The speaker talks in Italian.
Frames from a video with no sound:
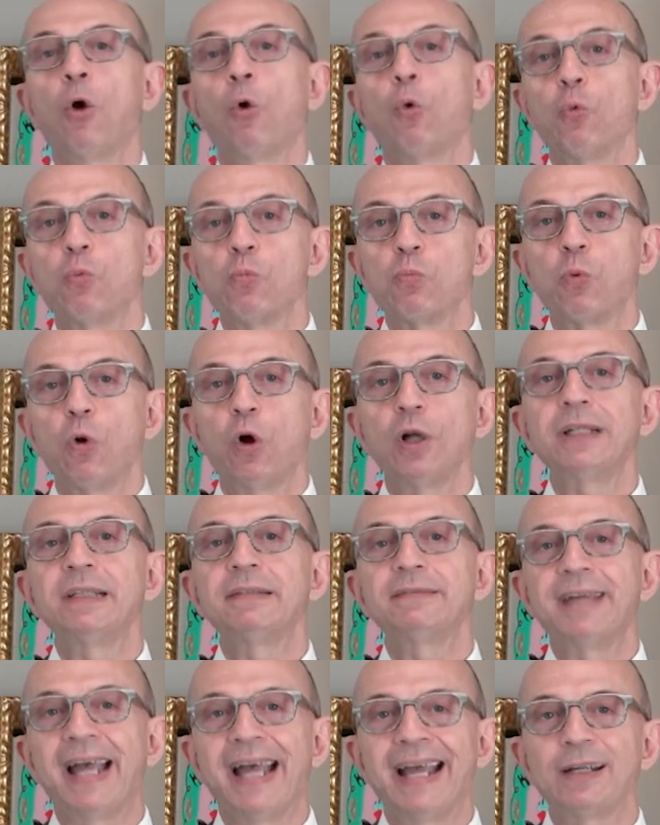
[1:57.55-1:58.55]
un buon
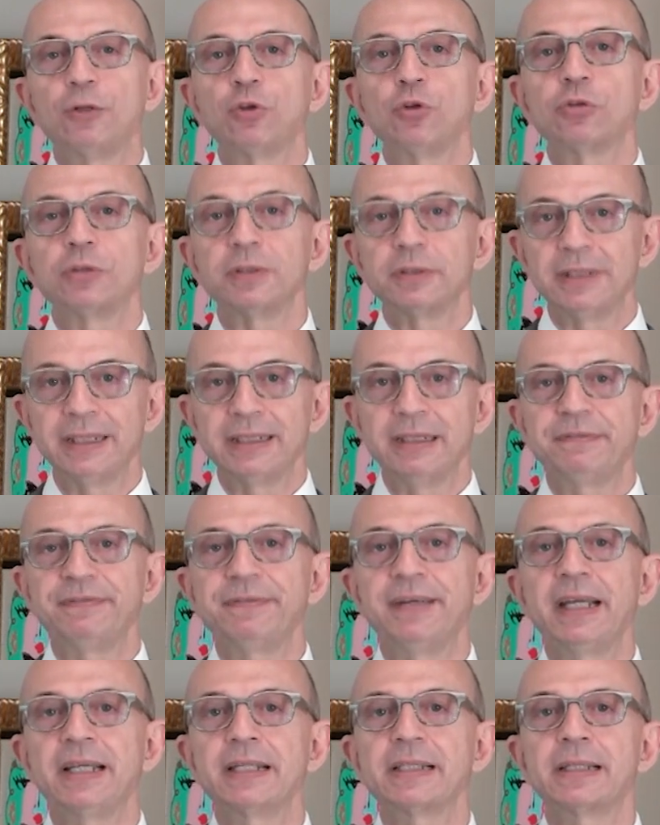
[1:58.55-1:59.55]
livello di
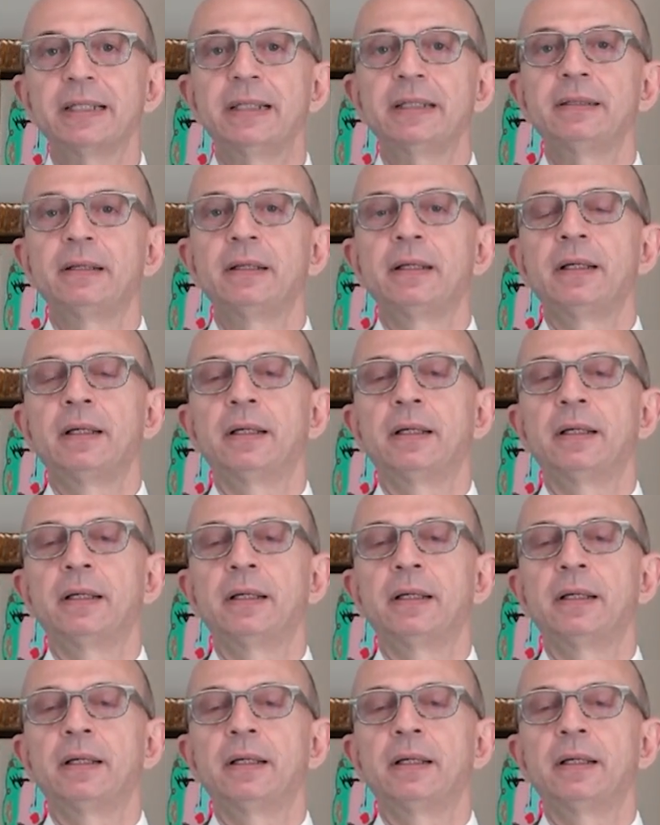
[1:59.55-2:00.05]
difese